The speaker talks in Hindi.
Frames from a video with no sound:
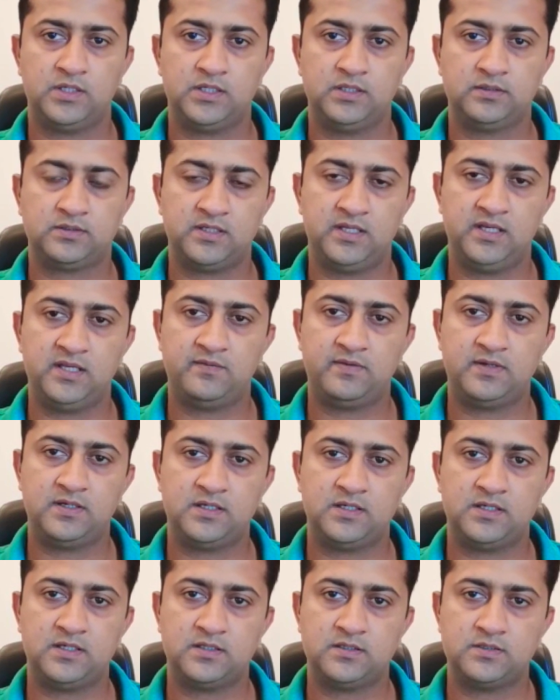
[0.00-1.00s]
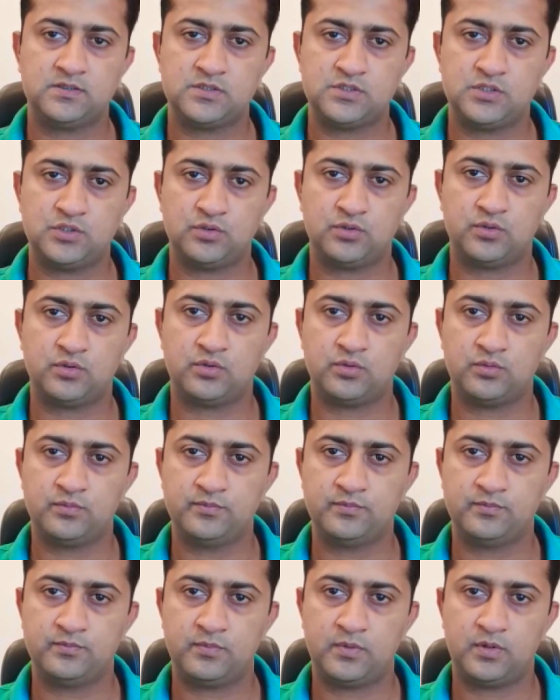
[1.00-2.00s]
इसके अलावा जो
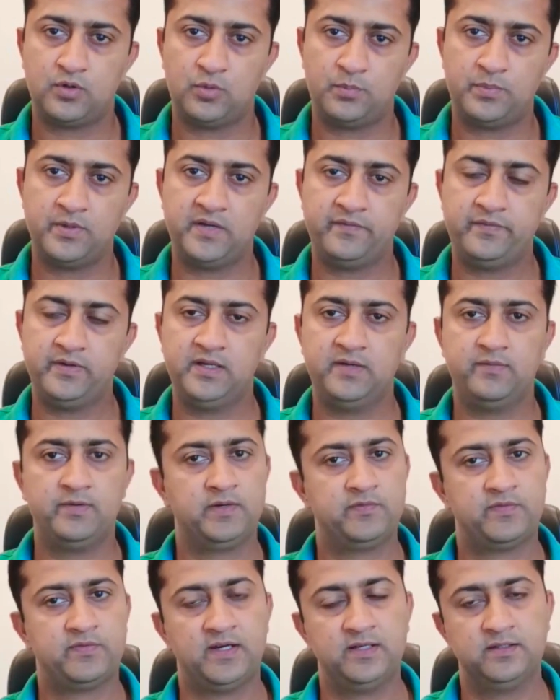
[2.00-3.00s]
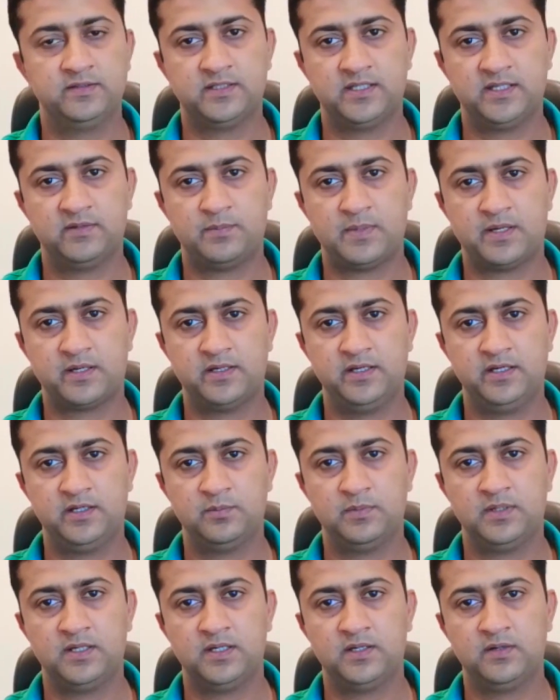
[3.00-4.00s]
ओपन एफिडेविट फाइल्स हैं
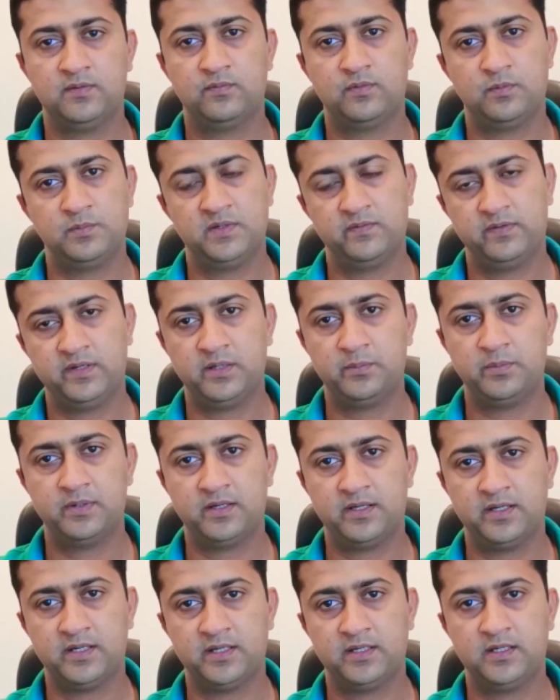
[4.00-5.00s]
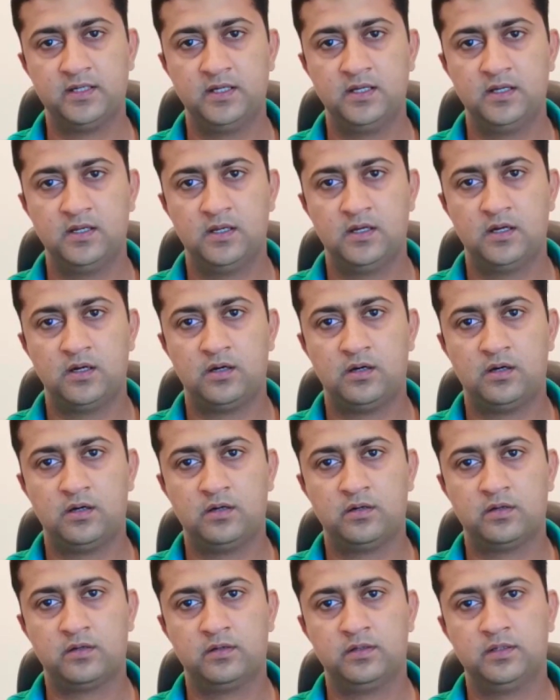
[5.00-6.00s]
मार्केट में वो भी अवेलेबल हैं
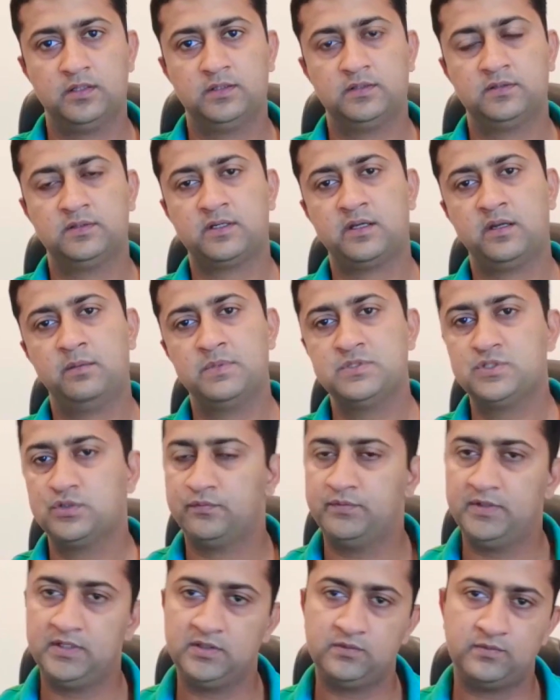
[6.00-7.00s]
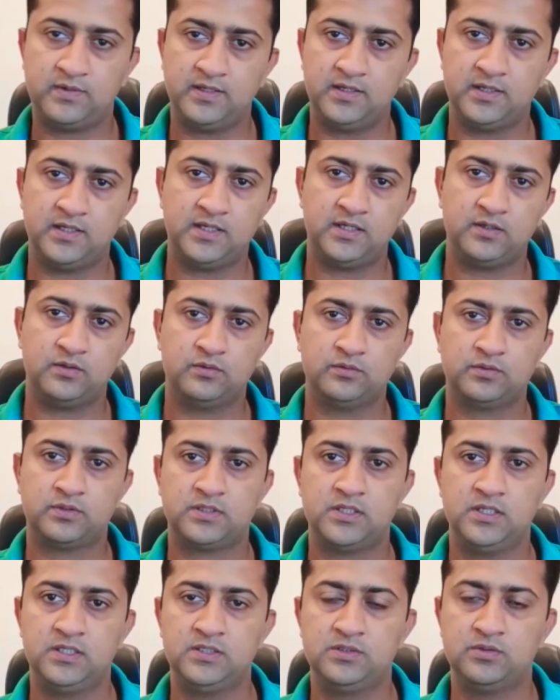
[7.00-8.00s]
और तकरीबन जो फ़ेज़ वन है
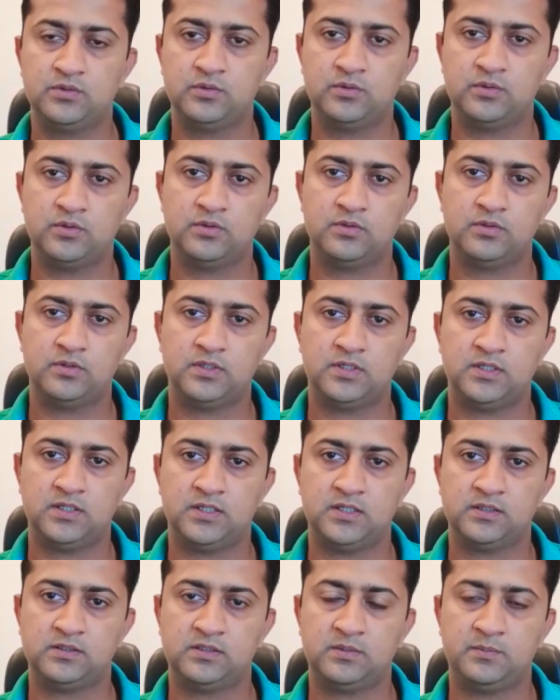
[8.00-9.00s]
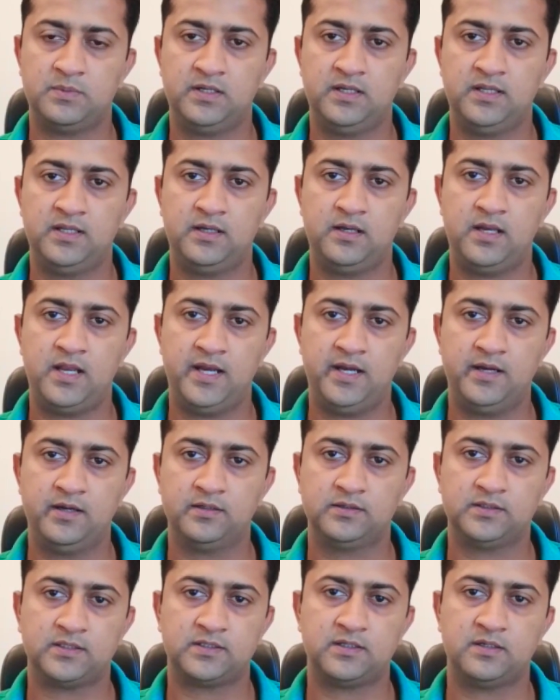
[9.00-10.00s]
उसकी जो समझ लें
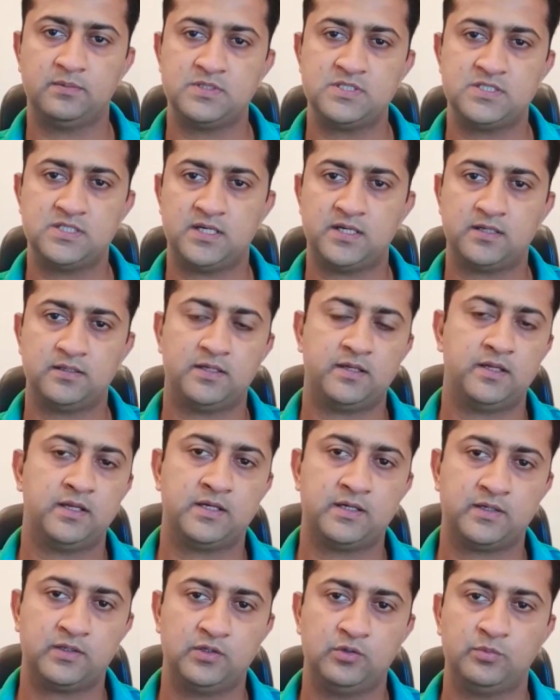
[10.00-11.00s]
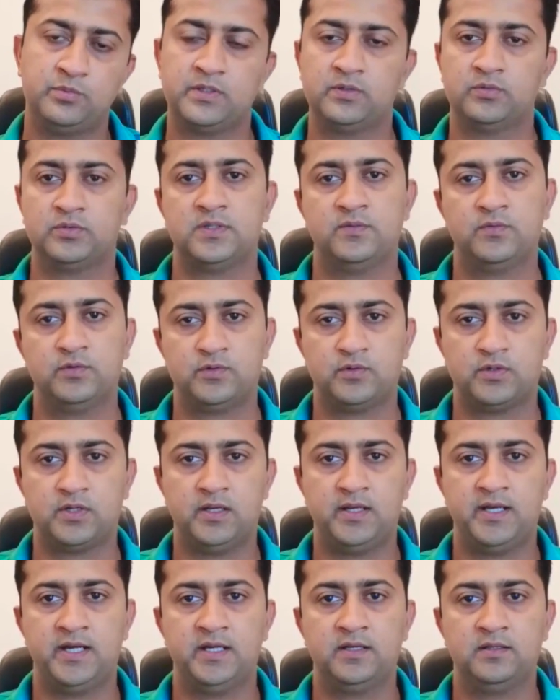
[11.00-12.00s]
लैंड तकरीबन चार हज़ार एकड़ के ऊपर उसका वो
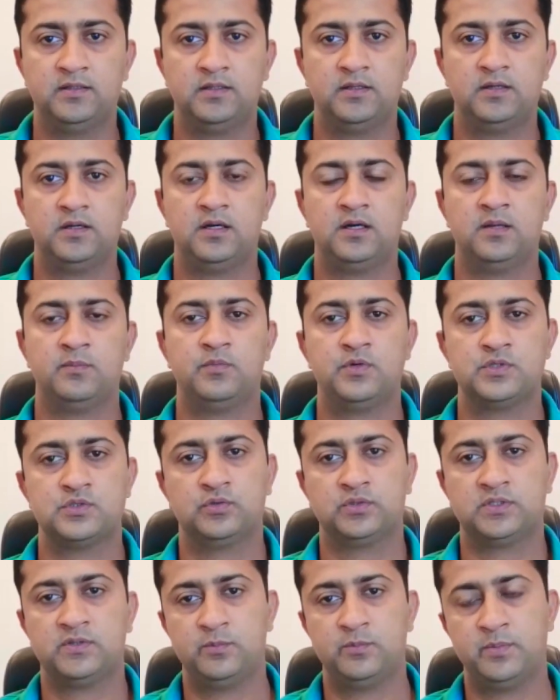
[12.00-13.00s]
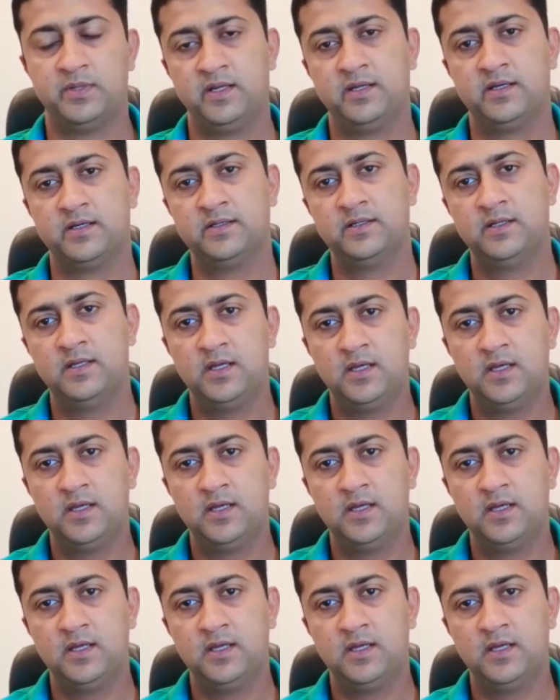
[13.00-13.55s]
टोटल लैंड आलमोस्ट उसको बनेगा